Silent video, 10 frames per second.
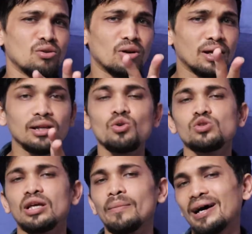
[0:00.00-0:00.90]
हो रहा था
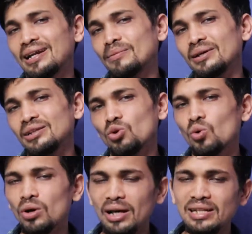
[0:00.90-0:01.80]
उसके बारे में
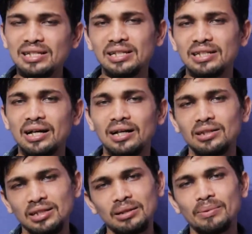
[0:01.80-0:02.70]
थोड़ा नीचे
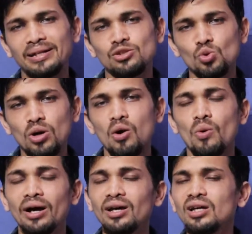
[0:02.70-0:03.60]
शेयर प्राइस झुका
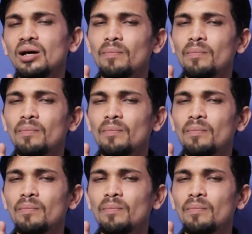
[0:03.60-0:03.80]
हुआ है